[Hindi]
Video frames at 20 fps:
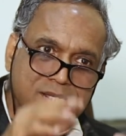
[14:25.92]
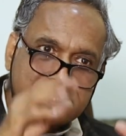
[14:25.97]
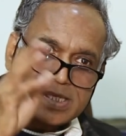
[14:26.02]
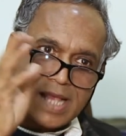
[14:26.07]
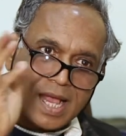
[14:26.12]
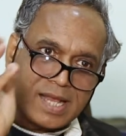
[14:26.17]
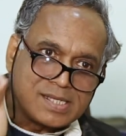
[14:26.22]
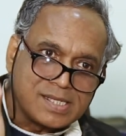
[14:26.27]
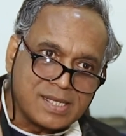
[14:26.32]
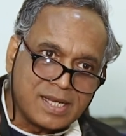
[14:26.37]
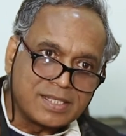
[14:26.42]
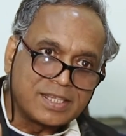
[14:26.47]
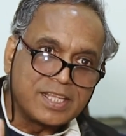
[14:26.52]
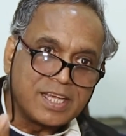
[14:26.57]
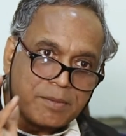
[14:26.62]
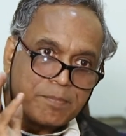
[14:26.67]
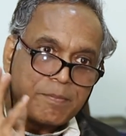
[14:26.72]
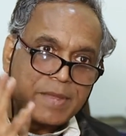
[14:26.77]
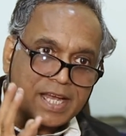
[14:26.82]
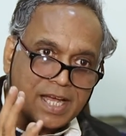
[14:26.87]
सांस्कृतिक
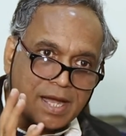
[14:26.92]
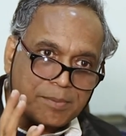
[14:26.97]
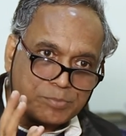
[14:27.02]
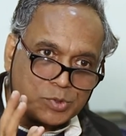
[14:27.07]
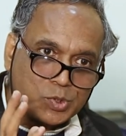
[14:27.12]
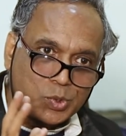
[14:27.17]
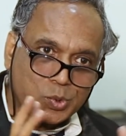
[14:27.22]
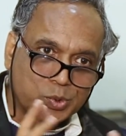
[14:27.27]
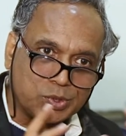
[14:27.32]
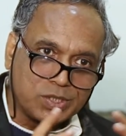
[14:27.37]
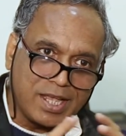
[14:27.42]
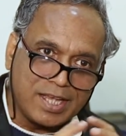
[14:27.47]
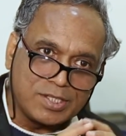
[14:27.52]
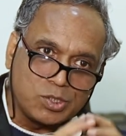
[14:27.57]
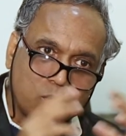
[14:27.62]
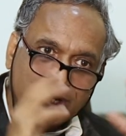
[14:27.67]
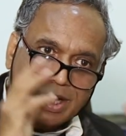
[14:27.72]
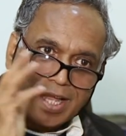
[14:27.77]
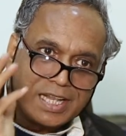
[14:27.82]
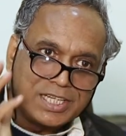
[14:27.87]
मेकअप जो होता है जो
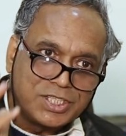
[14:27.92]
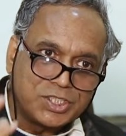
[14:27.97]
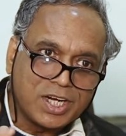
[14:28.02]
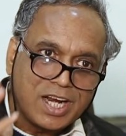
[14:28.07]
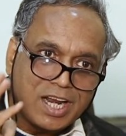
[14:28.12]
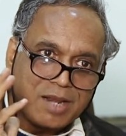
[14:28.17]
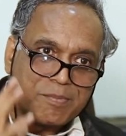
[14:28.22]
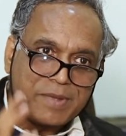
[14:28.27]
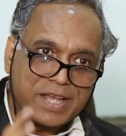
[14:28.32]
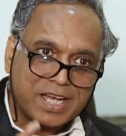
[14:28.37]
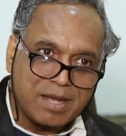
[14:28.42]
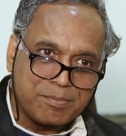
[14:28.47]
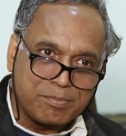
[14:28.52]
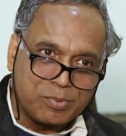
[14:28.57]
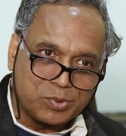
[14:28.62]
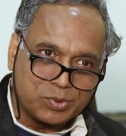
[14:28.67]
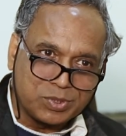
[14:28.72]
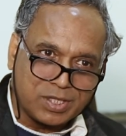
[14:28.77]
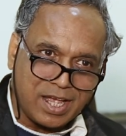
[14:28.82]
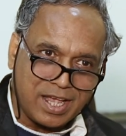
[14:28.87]
कल्चरल मेकअप
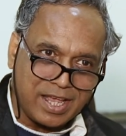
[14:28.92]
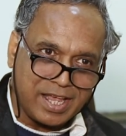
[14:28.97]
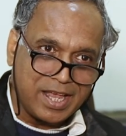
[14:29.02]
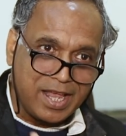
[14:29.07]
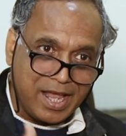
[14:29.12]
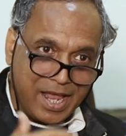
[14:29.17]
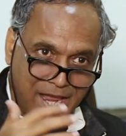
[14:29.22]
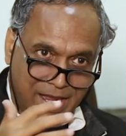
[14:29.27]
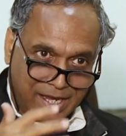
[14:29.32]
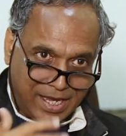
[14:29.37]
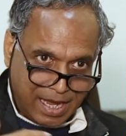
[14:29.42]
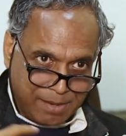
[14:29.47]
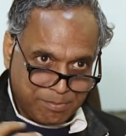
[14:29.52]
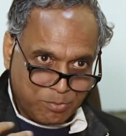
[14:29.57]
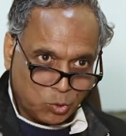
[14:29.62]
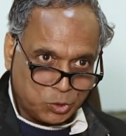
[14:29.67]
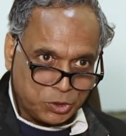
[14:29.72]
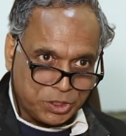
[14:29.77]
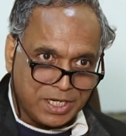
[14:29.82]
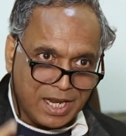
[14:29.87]
होता है एक
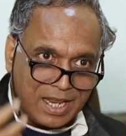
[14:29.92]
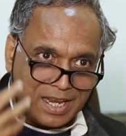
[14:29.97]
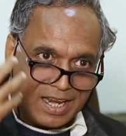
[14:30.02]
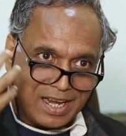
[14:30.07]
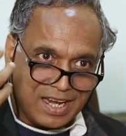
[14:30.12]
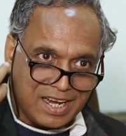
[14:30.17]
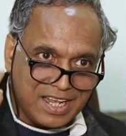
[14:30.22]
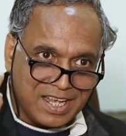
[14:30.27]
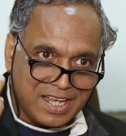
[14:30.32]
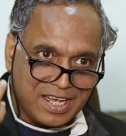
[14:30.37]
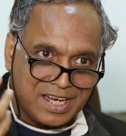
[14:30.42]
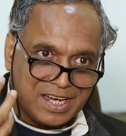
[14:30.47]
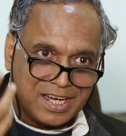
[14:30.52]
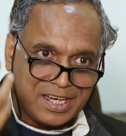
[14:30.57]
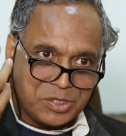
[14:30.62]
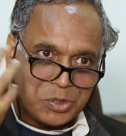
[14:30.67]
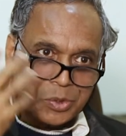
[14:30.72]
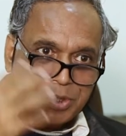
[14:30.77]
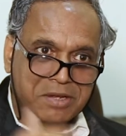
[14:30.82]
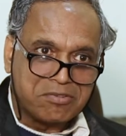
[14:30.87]
इमोशनल
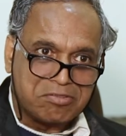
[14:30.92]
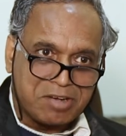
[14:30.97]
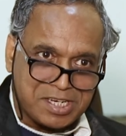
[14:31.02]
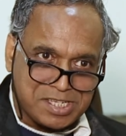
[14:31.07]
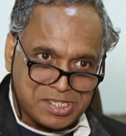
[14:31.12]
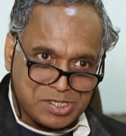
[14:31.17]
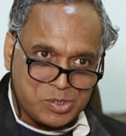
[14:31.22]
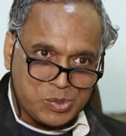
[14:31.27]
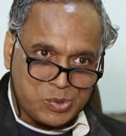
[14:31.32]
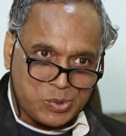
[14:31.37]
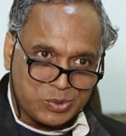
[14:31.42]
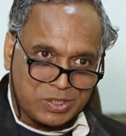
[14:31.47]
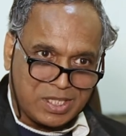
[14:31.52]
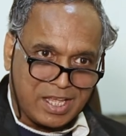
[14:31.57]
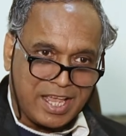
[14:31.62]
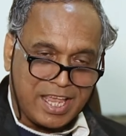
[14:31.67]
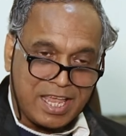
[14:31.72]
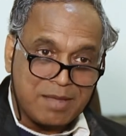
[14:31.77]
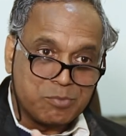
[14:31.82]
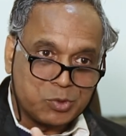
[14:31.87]
यूनिवर्स जो होता
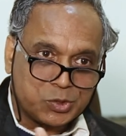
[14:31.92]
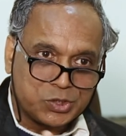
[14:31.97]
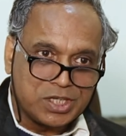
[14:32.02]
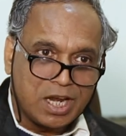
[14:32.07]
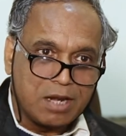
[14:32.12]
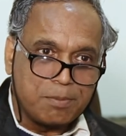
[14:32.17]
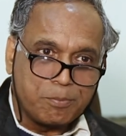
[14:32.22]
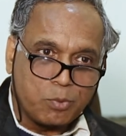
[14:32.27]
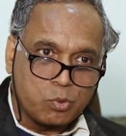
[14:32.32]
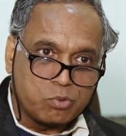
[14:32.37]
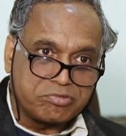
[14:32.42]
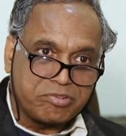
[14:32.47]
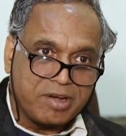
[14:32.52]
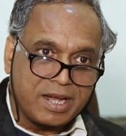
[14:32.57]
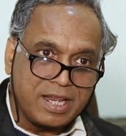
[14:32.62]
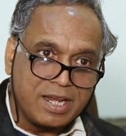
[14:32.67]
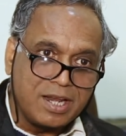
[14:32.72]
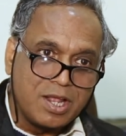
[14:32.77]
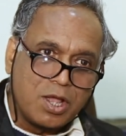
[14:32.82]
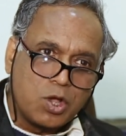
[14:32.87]
है इमोशनल
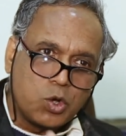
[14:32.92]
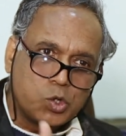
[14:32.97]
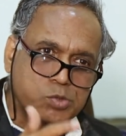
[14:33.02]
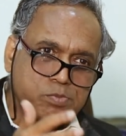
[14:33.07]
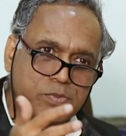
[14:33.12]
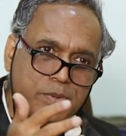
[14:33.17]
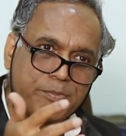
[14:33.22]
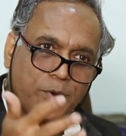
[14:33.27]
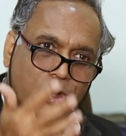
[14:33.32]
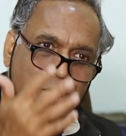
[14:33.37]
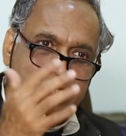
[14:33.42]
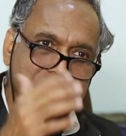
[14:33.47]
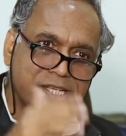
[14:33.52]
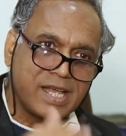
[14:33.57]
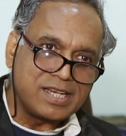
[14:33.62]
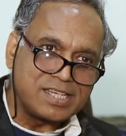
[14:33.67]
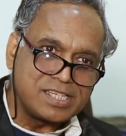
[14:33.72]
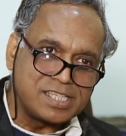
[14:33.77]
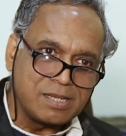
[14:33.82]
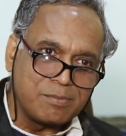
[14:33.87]
प्रोफाइल उसमें बहुत
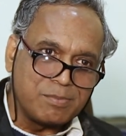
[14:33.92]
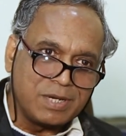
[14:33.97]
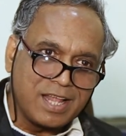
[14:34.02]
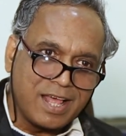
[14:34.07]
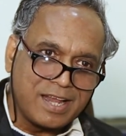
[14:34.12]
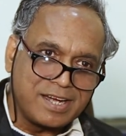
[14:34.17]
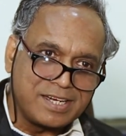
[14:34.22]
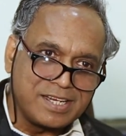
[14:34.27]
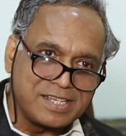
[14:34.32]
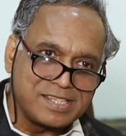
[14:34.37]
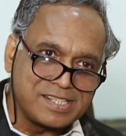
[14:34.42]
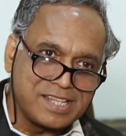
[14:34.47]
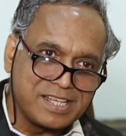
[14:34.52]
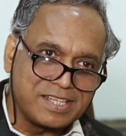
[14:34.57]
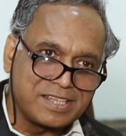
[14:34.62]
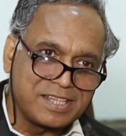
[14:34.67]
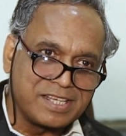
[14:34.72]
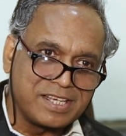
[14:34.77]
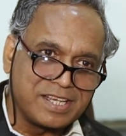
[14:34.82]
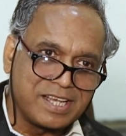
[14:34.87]
सारी सिमिलैरिटीज़
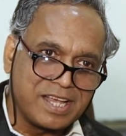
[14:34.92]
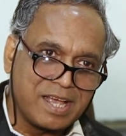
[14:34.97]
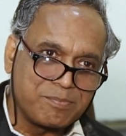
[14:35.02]
दिखती हैं